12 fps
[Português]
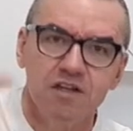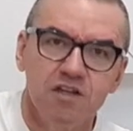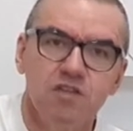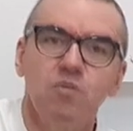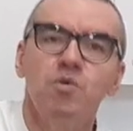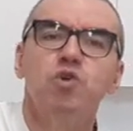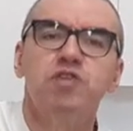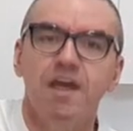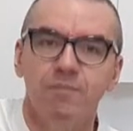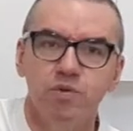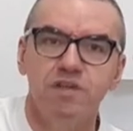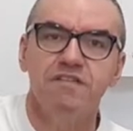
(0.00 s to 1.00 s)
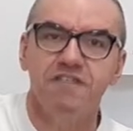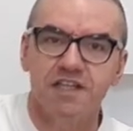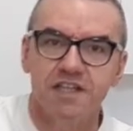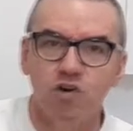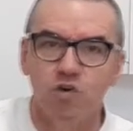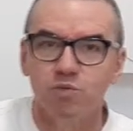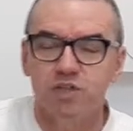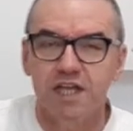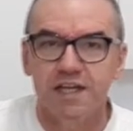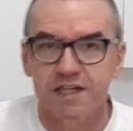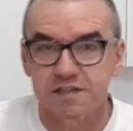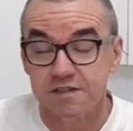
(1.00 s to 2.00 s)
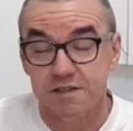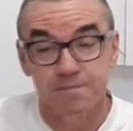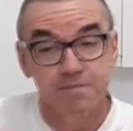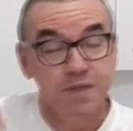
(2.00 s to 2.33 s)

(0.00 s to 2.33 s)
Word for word: no meu tempo de vida como tenista.